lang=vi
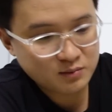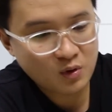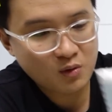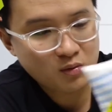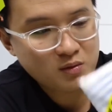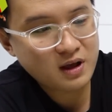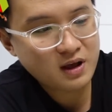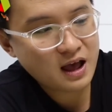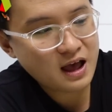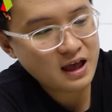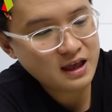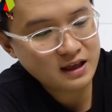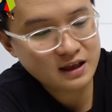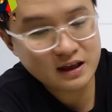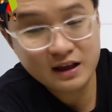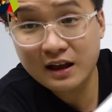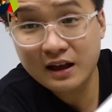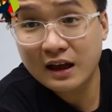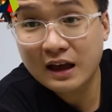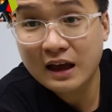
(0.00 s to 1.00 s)
một cái
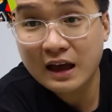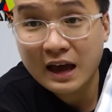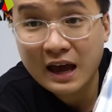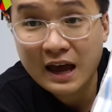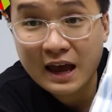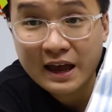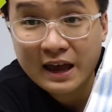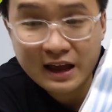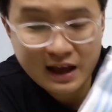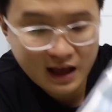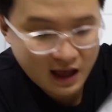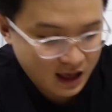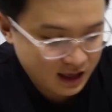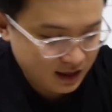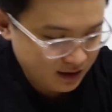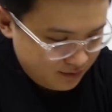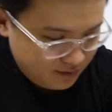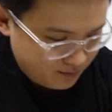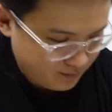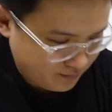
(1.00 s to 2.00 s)
hai
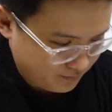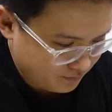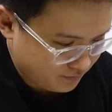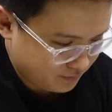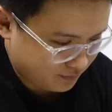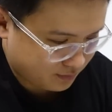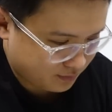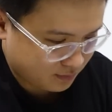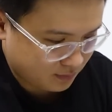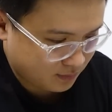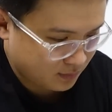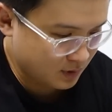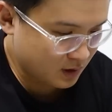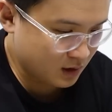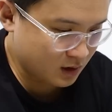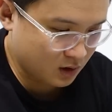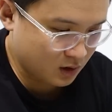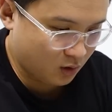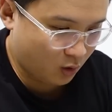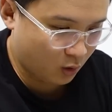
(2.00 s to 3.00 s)
cái
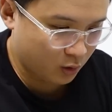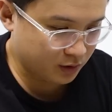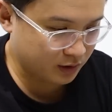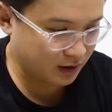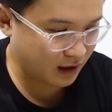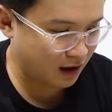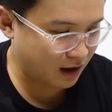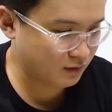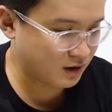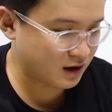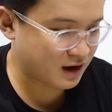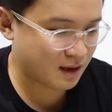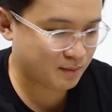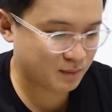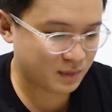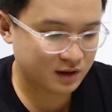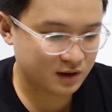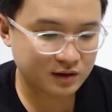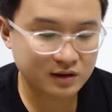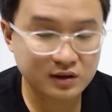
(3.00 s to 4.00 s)
ôi áo này đẹp
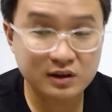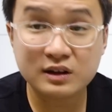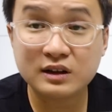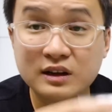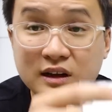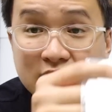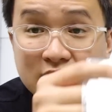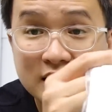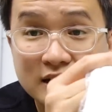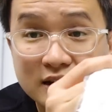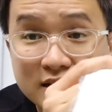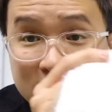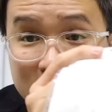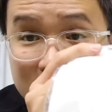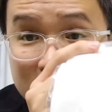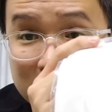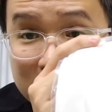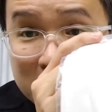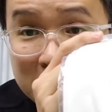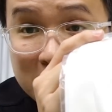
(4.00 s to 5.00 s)
mà
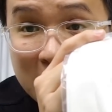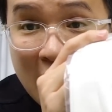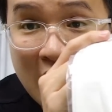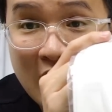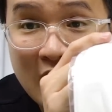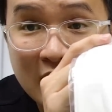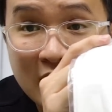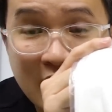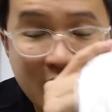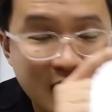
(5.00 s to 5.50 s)
ba